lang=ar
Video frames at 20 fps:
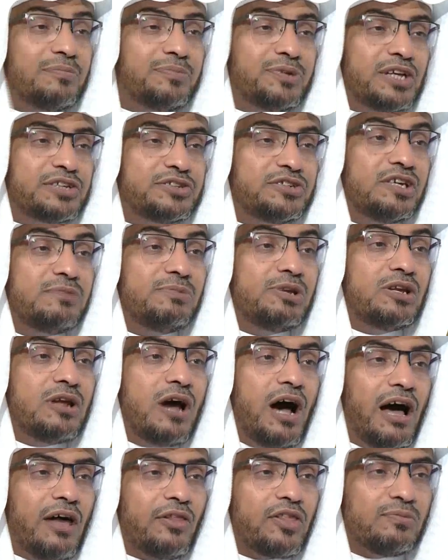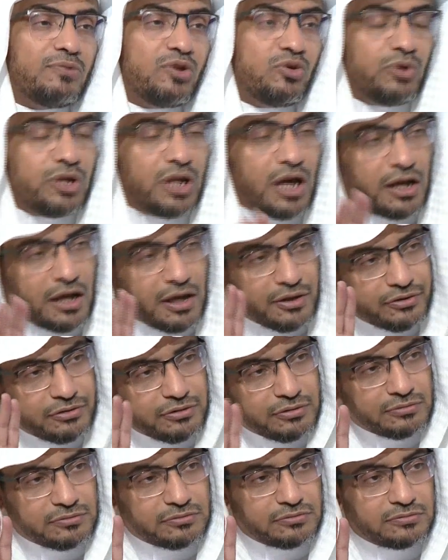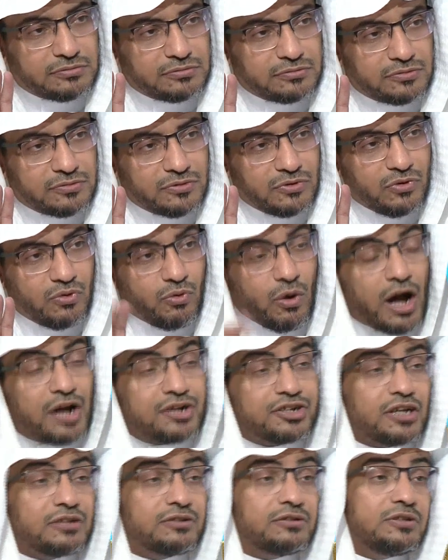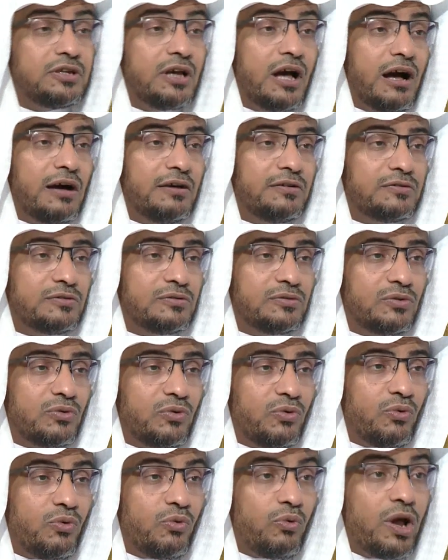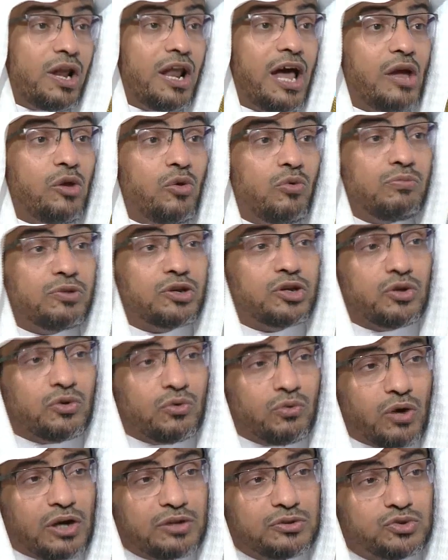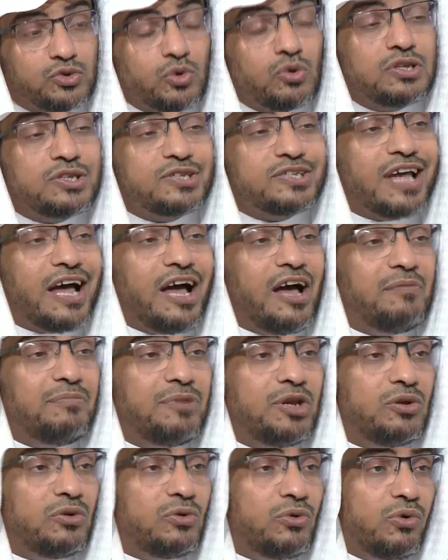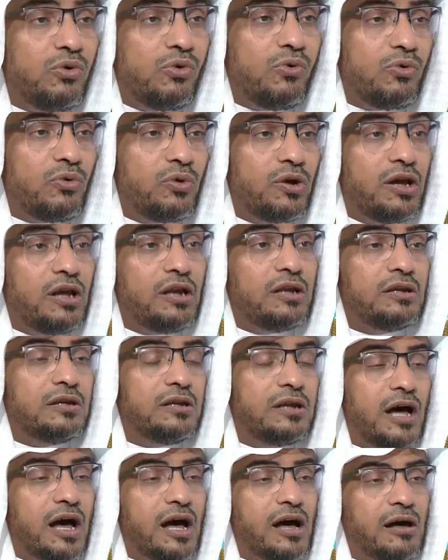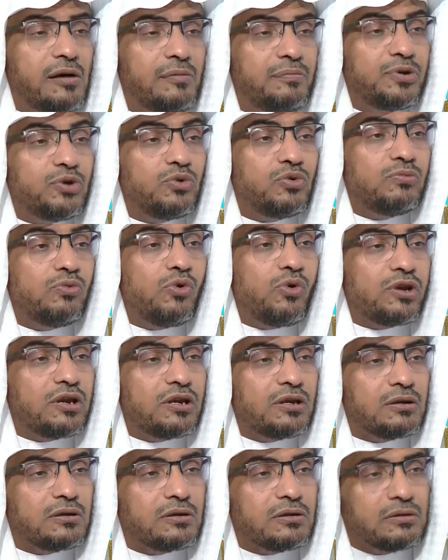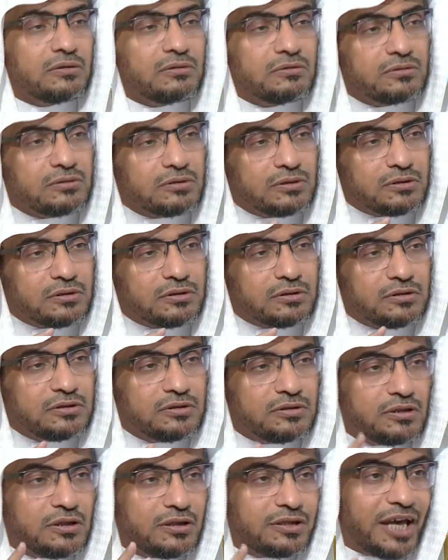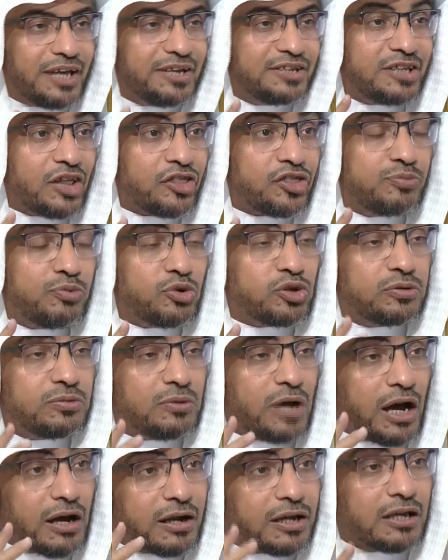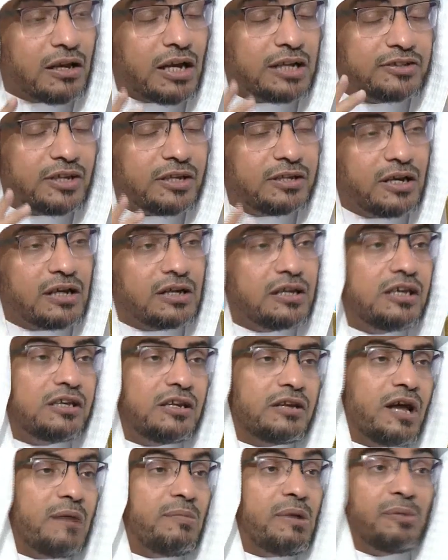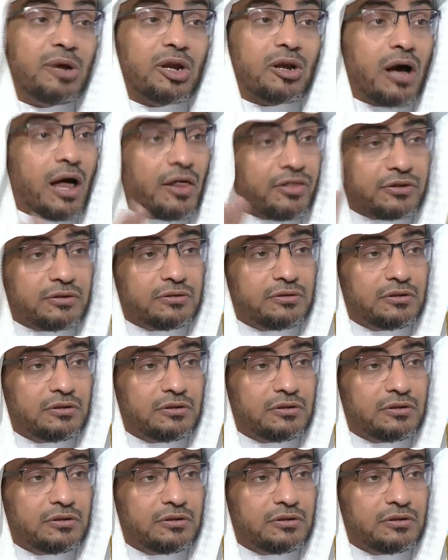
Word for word: ابنته من اعظم الولايات وأشدها ولا يمكن أن تنزع منه إلا بأمور يعني تثبت حقيقة يقينا أمام القاضي